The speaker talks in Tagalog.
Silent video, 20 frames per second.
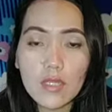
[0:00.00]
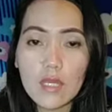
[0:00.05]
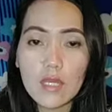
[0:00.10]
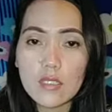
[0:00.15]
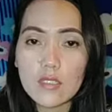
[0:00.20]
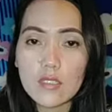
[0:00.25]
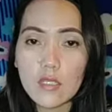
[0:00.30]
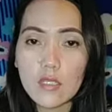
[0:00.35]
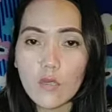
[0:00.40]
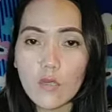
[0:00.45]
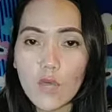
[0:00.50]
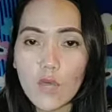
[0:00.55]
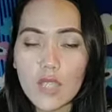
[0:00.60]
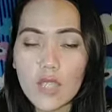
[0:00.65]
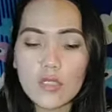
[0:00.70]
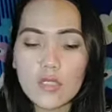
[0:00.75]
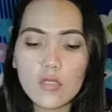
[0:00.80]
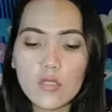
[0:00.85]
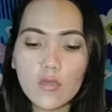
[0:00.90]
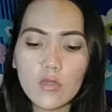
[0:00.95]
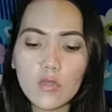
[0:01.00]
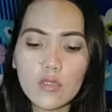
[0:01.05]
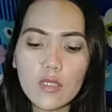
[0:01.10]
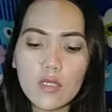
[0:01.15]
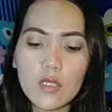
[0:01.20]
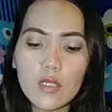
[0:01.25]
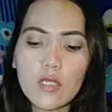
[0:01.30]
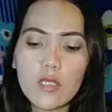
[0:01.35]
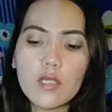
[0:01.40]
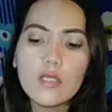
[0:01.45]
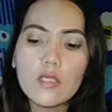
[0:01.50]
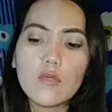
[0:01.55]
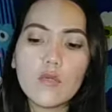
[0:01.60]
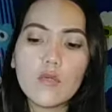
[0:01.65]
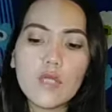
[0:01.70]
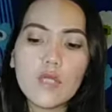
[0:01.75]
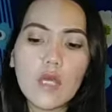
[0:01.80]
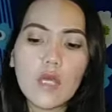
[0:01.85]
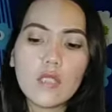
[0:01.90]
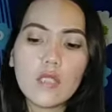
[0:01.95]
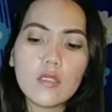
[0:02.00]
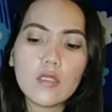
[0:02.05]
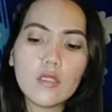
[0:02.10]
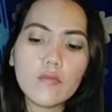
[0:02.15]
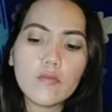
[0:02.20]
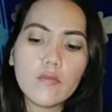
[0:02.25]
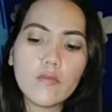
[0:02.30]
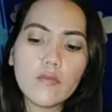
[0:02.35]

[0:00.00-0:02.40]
guys sa Watson. 150.